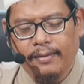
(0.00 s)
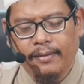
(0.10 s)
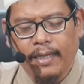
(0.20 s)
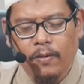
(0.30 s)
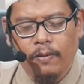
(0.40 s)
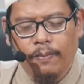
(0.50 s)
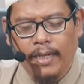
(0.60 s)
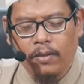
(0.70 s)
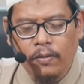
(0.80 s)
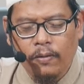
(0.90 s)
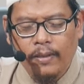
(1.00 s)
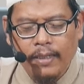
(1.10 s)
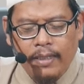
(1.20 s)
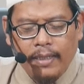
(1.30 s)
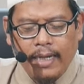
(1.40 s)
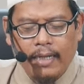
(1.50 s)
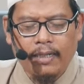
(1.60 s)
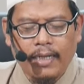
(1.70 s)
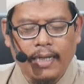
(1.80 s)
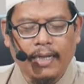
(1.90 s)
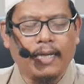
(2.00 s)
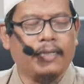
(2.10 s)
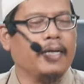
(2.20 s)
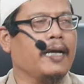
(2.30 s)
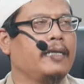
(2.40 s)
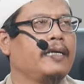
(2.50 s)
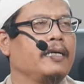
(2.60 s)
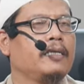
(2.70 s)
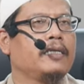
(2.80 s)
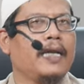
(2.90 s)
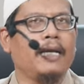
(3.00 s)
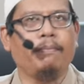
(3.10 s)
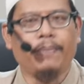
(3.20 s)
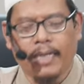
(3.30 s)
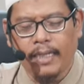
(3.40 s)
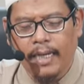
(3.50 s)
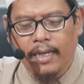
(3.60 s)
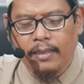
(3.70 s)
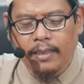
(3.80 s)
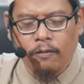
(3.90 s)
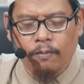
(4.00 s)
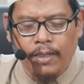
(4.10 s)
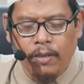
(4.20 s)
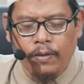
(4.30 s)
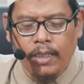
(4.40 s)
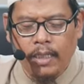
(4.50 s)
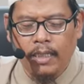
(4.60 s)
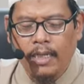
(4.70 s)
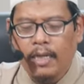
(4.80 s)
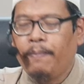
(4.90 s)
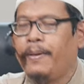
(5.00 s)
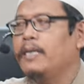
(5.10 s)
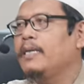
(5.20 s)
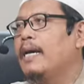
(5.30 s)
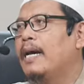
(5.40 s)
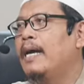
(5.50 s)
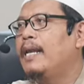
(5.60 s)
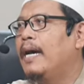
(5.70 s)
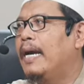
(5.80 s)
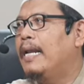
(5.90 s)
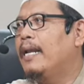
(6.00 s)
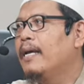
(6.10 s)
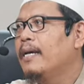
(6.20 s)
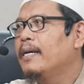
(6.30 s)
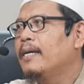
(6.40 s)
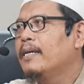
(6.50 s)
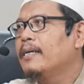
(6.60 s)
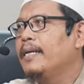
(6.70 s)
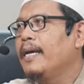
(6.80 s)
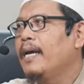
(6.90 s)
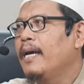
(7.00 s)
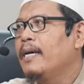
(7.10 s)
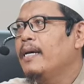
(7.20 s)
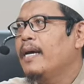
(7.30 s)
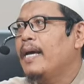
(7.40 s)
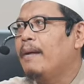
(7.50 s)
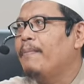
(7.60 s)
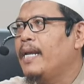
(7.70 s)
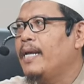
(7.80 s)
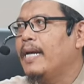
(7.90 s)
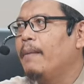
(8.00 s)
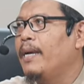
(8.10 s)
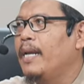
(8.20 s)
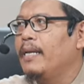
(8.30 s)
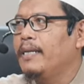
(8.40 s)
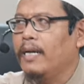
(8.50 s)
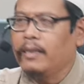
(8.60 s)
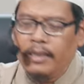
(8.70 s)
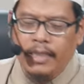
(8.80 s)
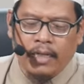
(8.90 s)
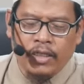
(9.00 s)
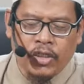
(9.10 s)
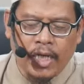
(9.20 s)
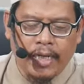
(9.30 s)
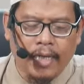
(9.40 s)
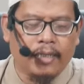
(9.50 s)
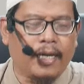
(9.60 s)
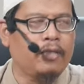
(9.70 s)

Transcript: tahun baru? Karena kadang-kadang di dalam perayaan tahun baru ini banyak hal-hal ya, amalan-amalan yang tidak disyariatkan